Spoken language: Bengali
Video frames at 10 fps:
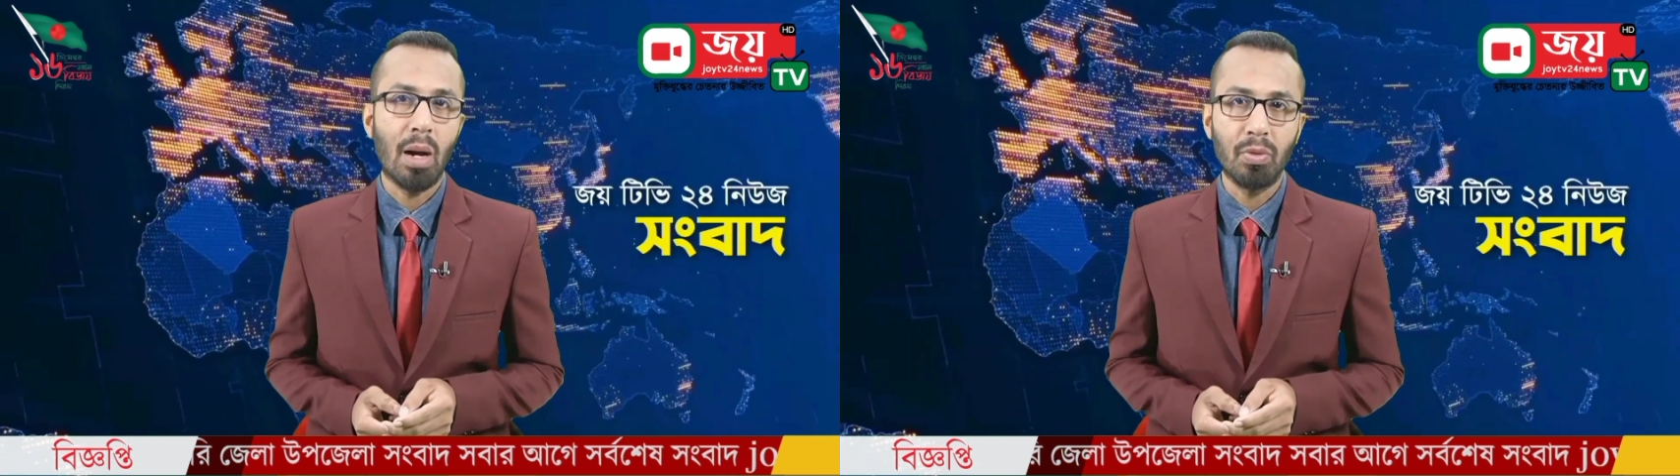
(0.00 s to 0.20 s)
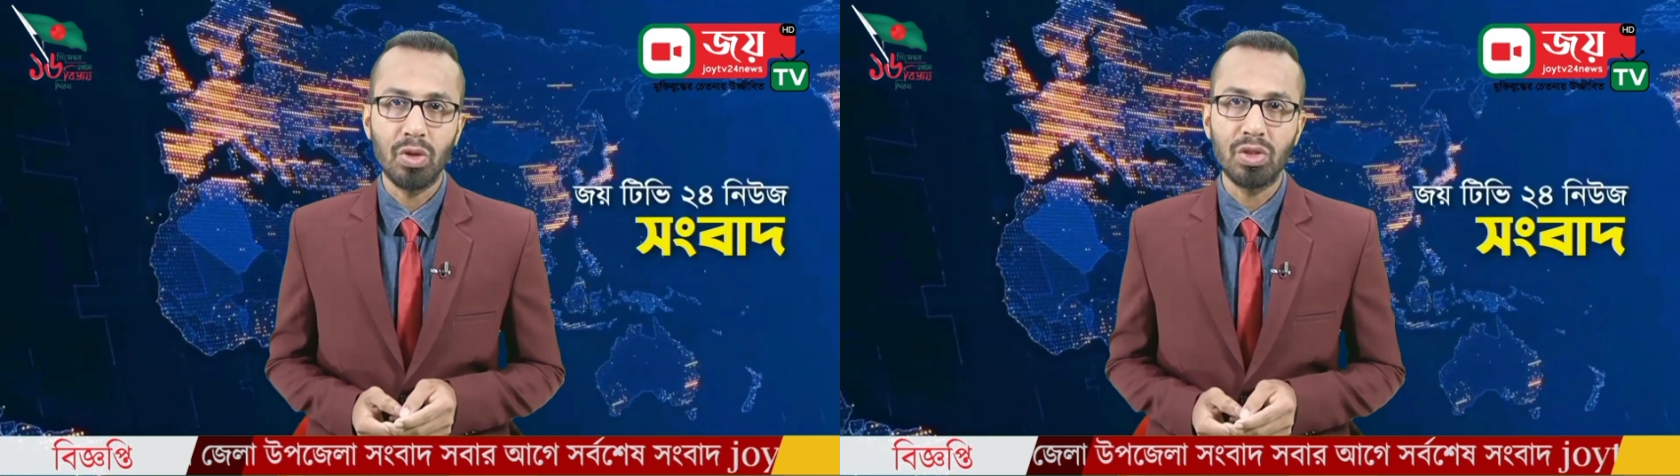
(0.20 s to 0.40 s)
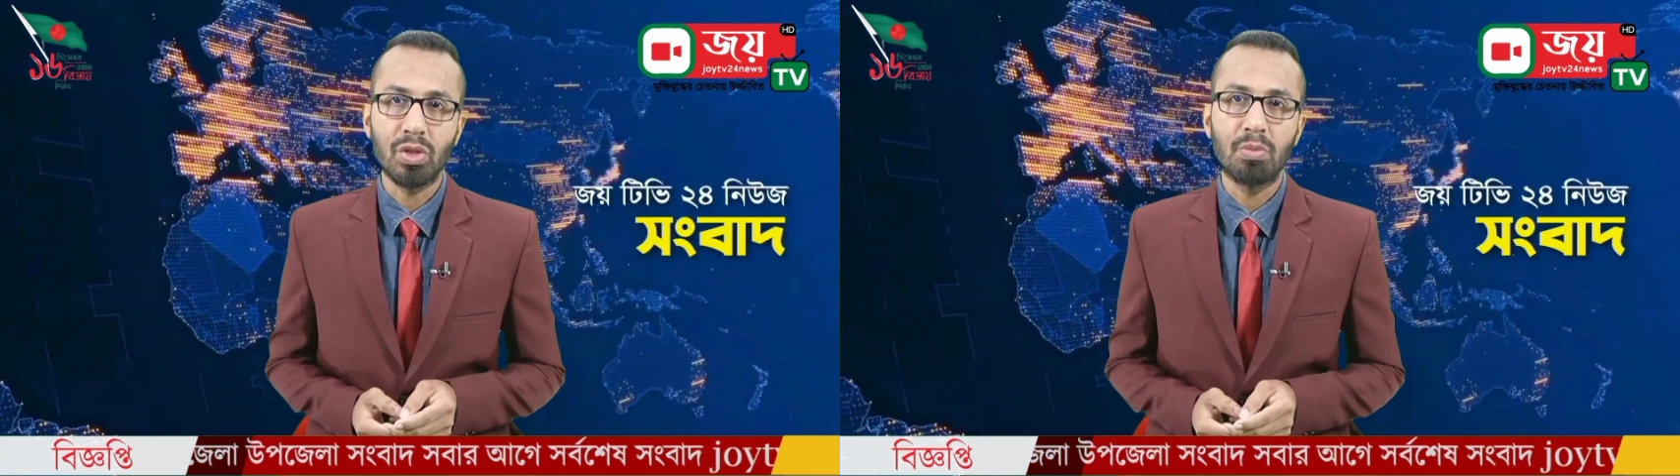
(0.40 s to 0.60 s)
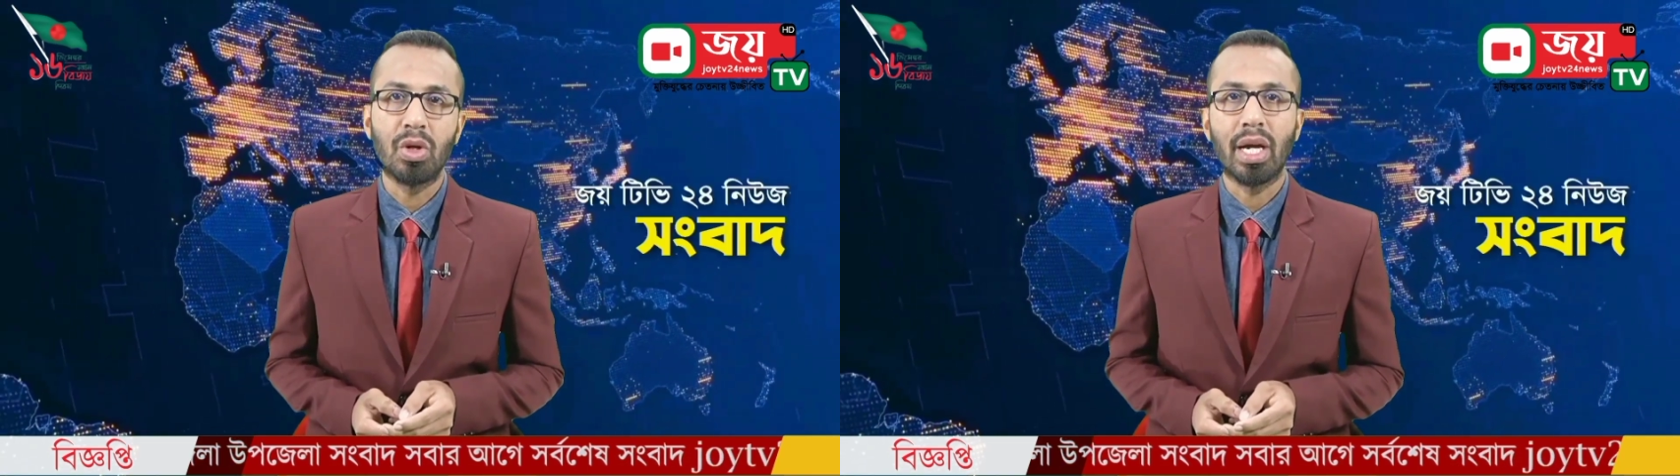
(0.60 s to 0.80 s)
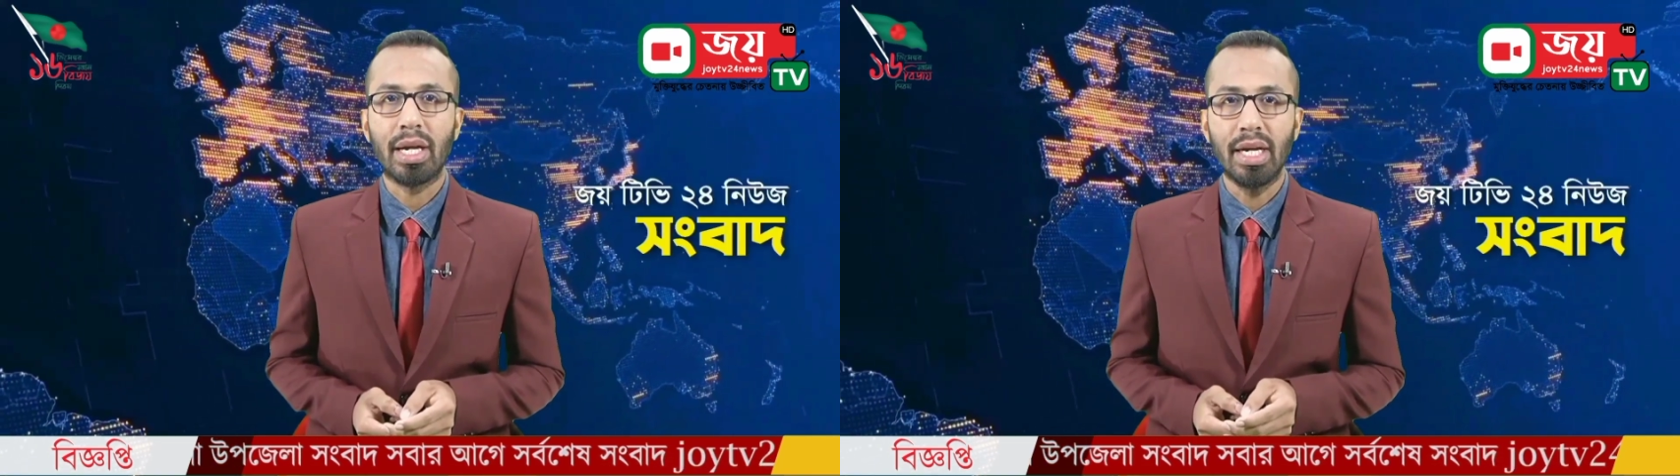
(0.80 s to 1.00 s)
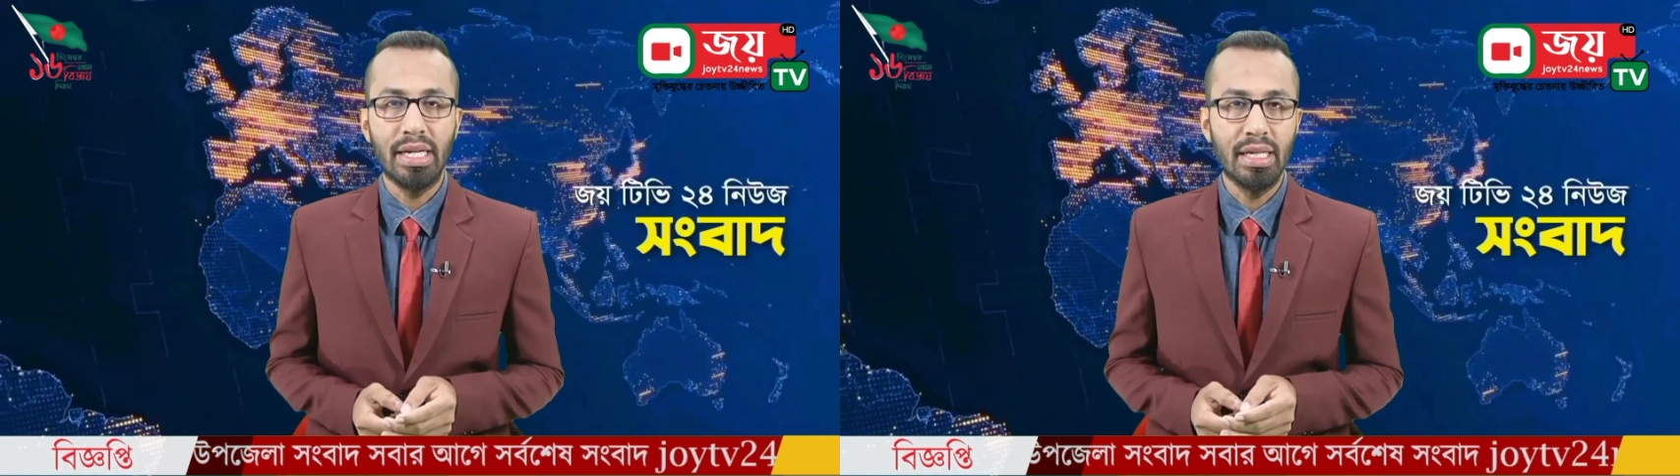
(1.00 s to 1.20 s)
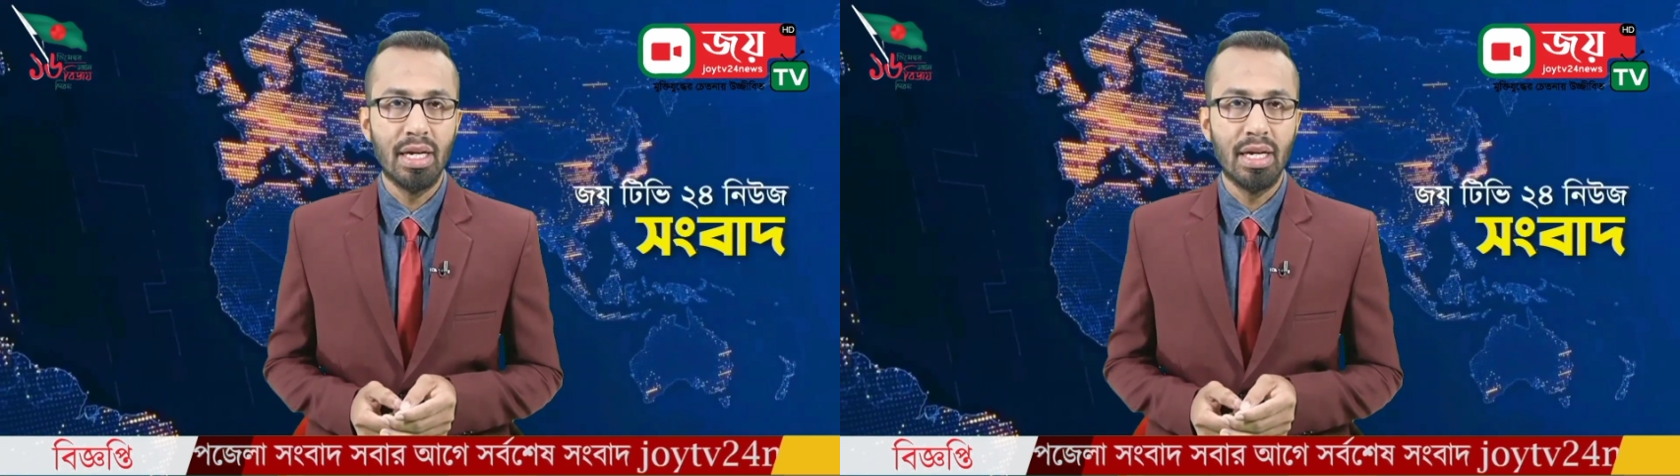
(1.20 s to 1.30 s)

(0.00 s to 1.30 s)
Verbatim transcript: আবু ইসুফ ভুইয়াকে